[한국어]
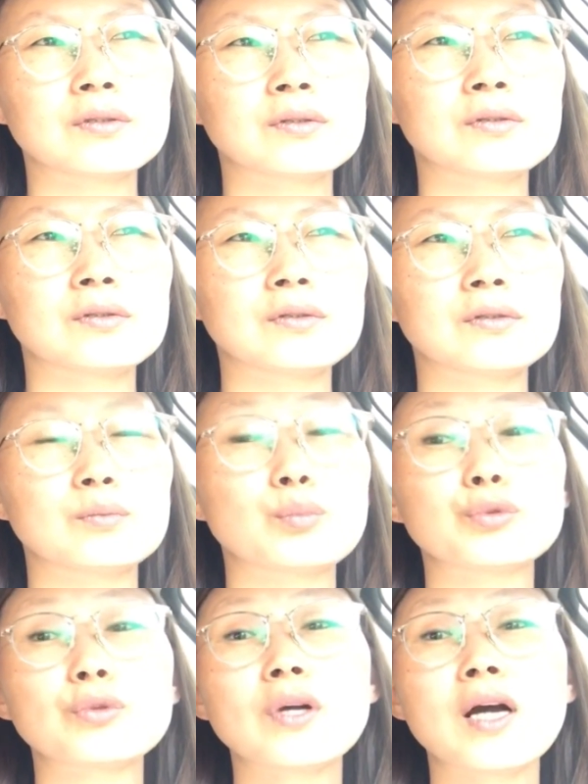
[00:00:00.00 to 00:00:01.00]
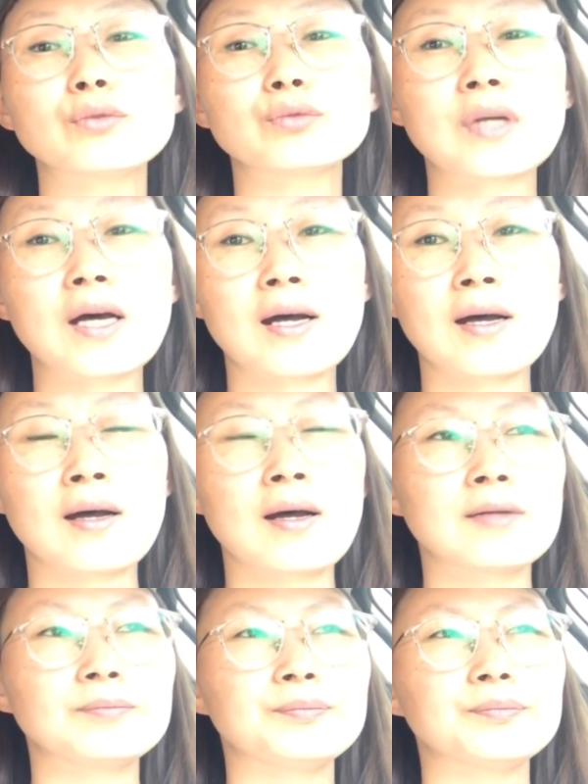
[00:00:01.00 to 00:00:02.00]
음,
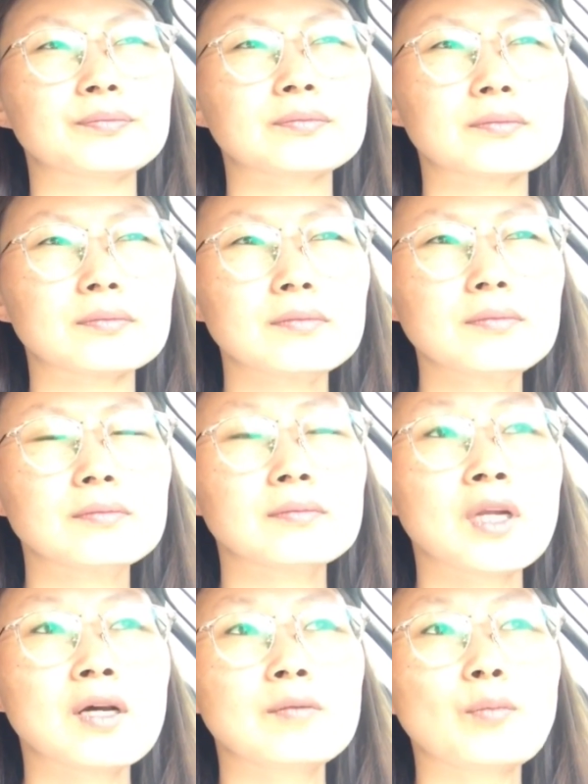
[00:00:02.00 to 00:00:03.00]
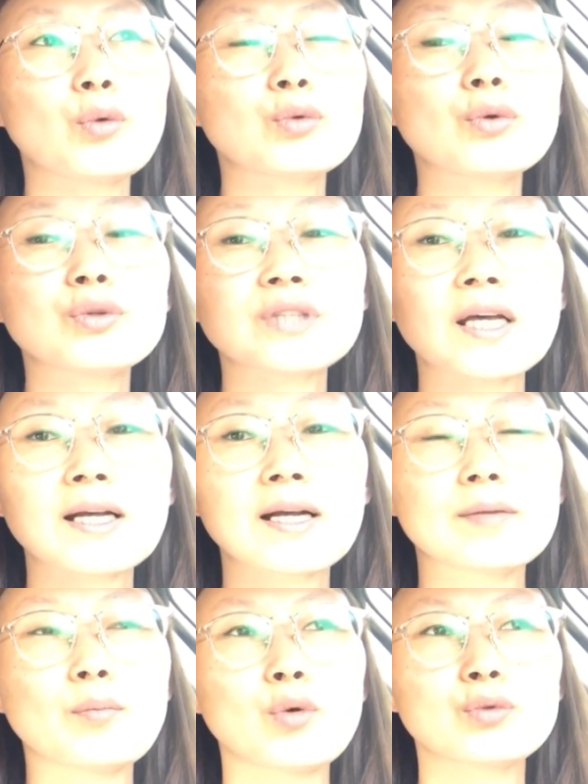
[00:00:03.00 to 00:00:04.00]
부족하구나 모르고 살아
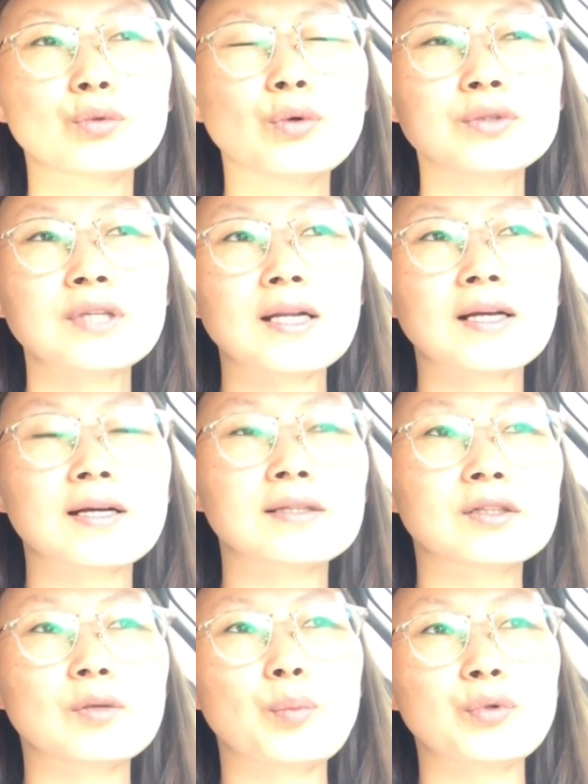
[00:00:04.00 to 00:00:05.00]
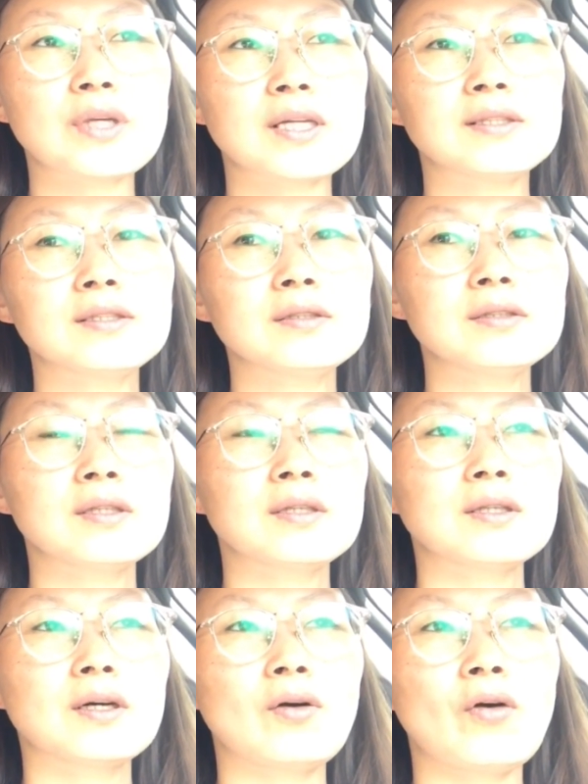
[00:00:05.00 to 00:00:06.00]
모르고 살아가는 것보다는
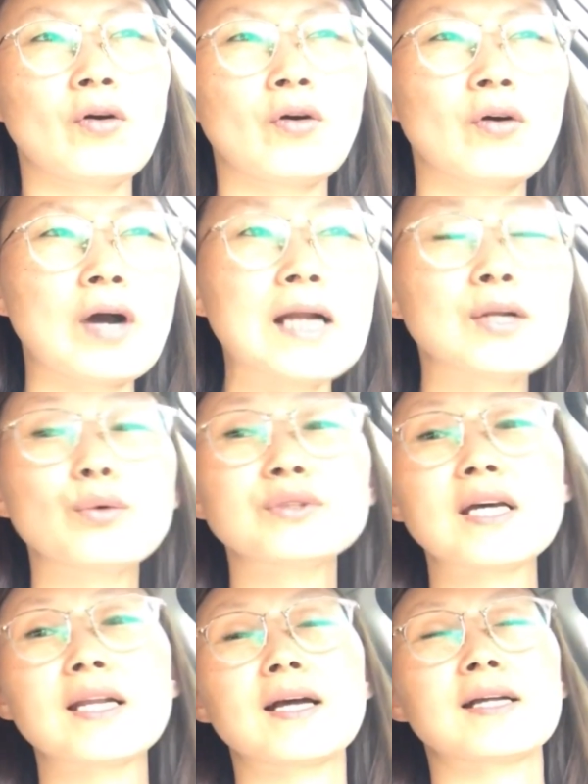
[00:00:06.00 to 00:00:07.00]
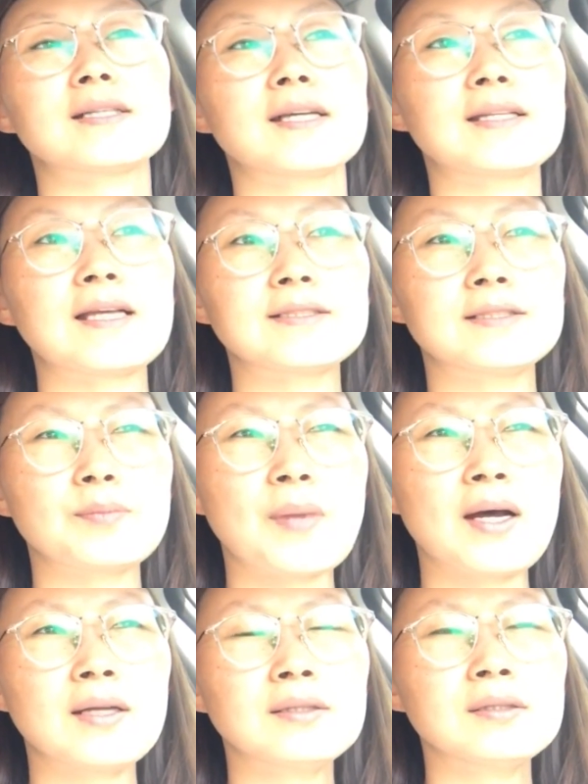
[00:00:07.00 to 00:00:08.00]
어, 알고 살아가는 게
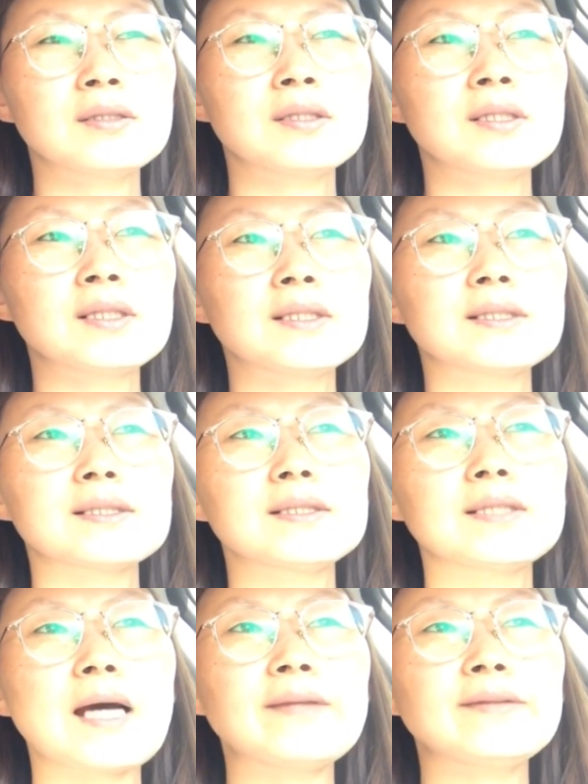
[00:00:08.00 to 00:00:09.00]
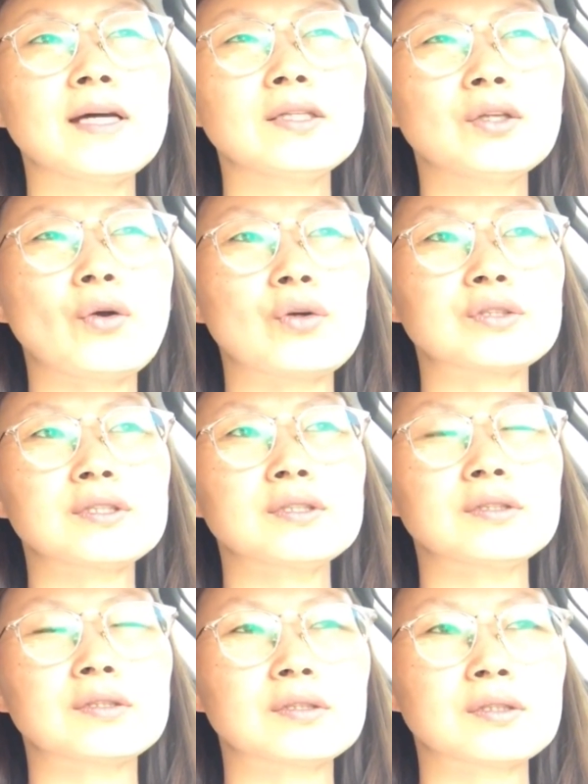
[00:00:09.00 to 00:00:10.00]
낫지만 그 안다는
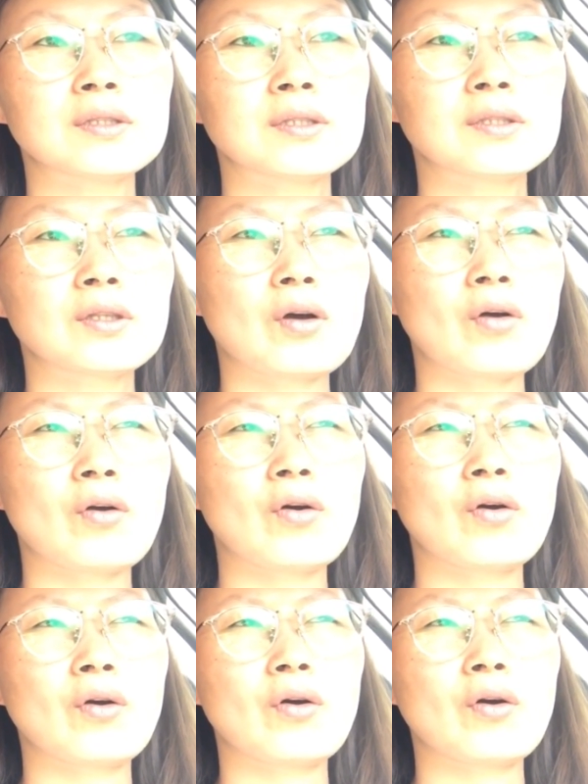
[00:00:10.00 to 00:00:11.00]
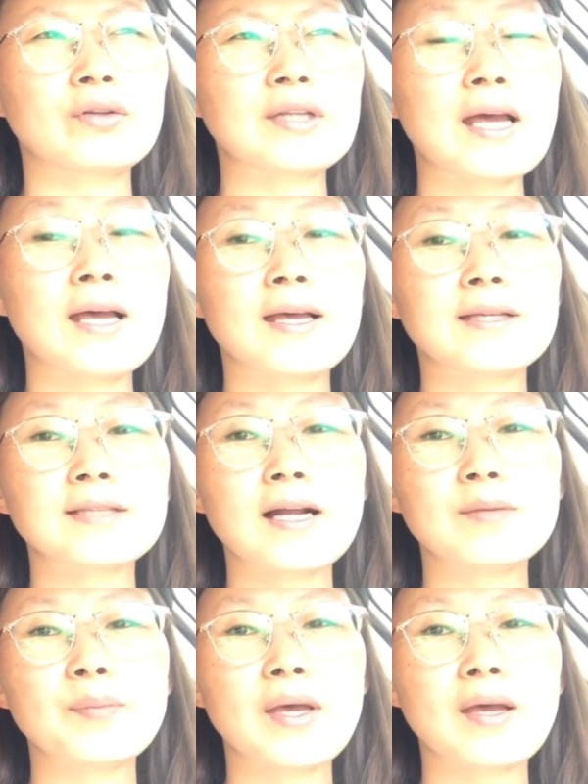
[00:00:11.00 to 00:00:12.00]
것은 어, 내
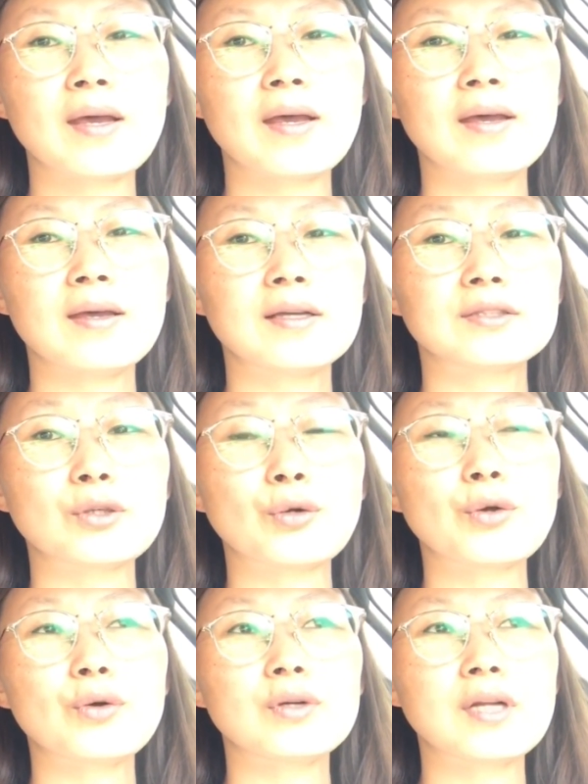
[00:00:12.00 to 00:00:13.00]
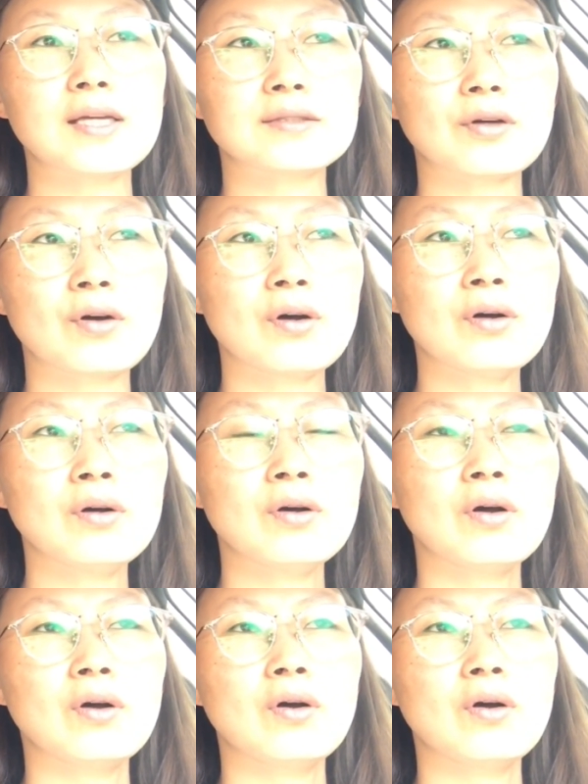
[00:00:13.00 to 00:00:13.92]
삶에 적용을 해서